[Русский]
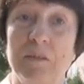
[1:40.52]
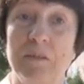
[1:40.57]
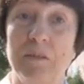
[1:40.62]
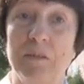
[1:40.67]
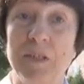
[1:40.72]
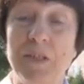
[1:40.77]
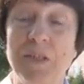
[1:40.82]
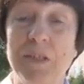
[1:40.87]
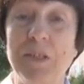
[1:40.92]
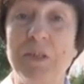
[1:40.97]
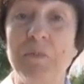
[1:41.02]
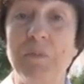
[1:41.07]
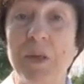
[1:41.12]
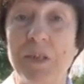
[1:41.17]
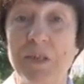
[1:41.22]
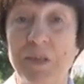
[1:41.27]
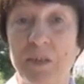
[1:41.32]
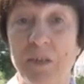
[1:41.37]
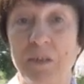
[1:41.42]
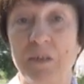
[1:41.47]
Носите
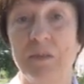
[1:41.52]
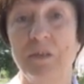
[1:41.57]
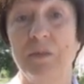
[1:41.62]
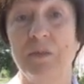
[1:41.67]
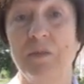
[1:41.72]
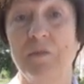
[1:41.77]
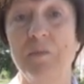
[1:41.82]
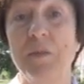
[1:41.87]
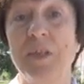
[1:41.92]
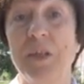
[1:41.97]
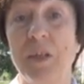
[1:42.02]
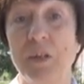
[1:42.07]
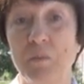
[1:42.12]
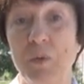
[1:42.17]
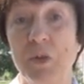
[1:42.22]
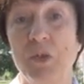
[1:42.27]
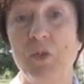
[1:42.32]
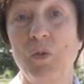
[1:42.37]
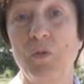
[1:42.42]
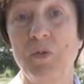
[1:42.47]
маски в местах
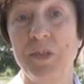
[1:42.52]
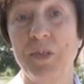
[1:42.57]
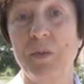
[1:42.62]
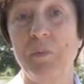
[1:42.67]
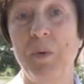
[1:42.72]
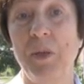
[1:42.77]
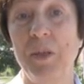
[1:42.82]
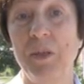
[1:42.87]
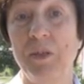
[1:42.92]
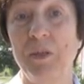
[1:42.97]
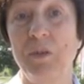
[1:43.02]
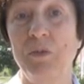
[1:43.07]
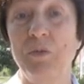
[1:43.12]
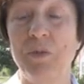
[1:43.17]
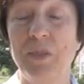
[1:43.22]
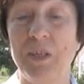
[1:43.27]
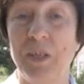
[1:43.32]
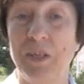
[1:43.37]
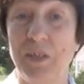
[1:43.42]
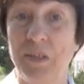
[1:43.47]
большого скопления
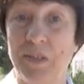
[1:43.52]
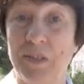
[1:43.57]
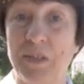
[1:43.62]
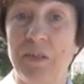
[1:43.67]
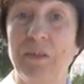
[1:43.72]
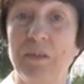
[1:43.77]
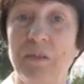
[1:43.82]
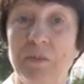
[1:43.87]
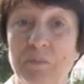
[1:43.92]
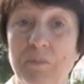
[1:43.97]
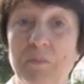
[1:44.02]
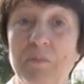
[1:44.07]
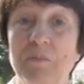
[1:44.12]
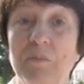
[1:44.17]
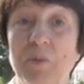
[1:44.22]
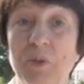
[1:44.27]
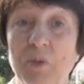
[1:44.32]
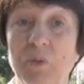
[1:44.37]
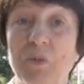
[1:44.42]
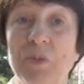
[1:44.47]
людей, если
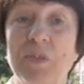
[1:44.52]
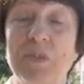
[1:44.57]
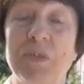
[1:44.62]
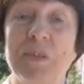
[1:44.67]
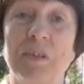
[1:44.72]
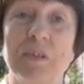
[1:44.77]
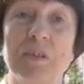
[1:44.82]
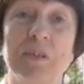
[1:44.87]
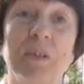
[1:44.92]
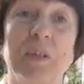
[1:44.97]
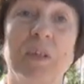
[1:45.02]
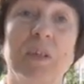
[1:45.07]
приходится